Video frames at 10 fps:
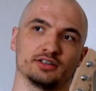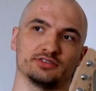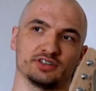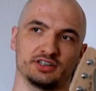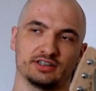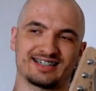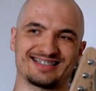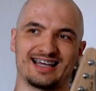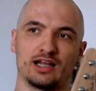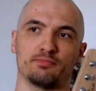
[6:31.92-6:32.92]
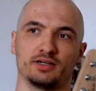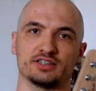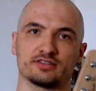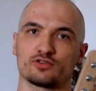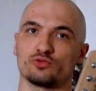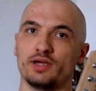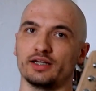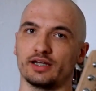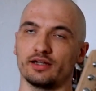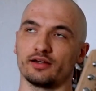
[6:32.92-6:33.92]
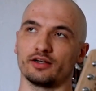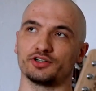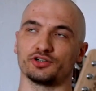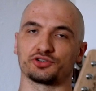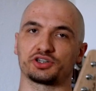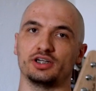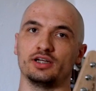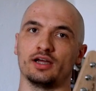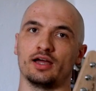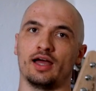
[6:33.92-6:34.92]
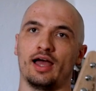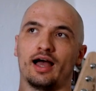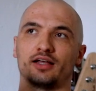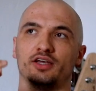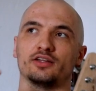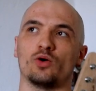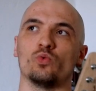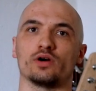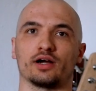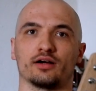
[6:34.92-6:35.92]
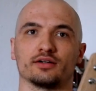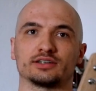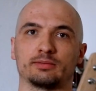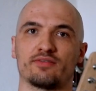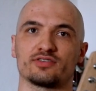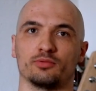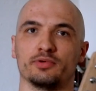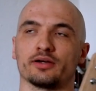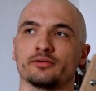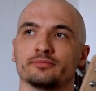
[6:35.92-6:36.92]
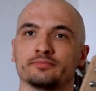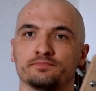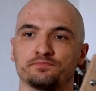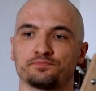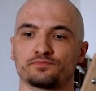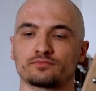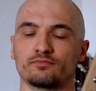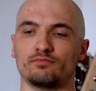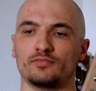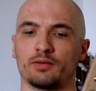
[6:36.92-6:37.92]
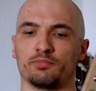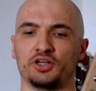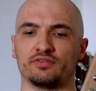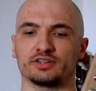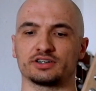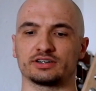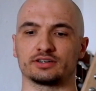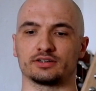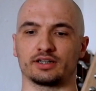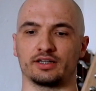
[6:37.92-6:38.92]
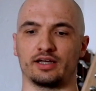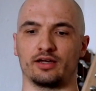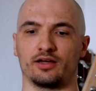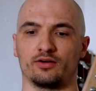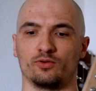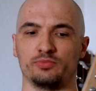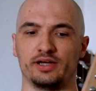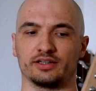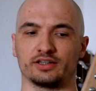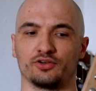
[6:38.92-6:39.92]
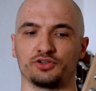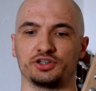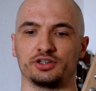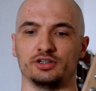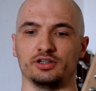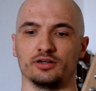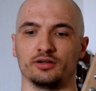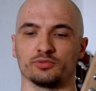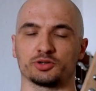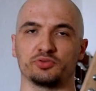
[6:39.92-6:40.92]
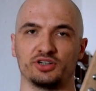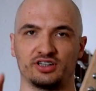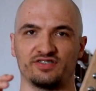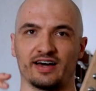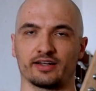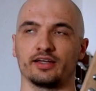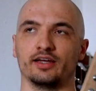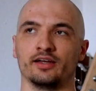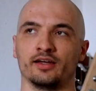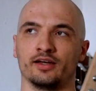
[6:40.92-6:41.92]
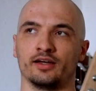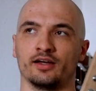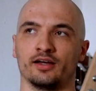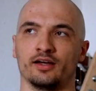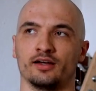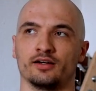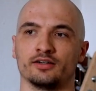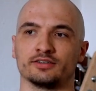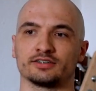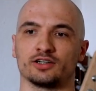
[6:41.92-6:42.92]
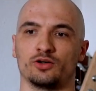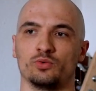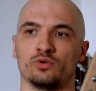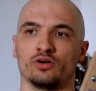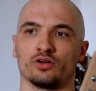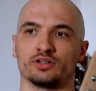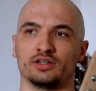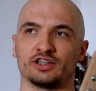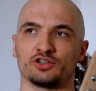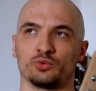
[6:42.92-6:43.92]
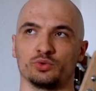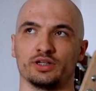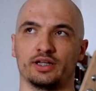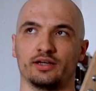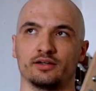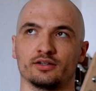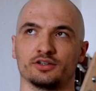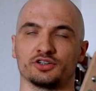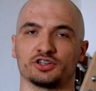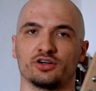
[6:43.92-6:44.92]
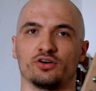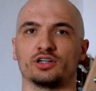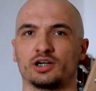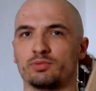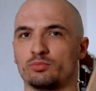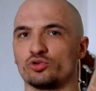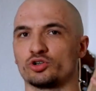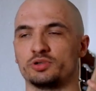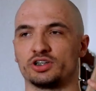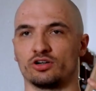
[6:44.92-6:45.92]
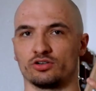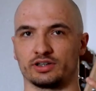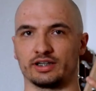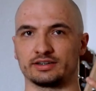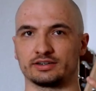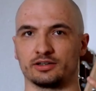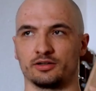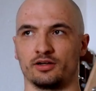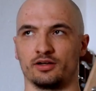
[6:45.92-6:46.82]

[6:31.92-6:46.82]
gdzie właśnie też celem będzie zrozumienie książki, a nie nauka sama w sobie. Ponieważ takie umiejętności, można powiedzieć twarde, są o tyle trudne, że one chyba muszą mieć kontekst.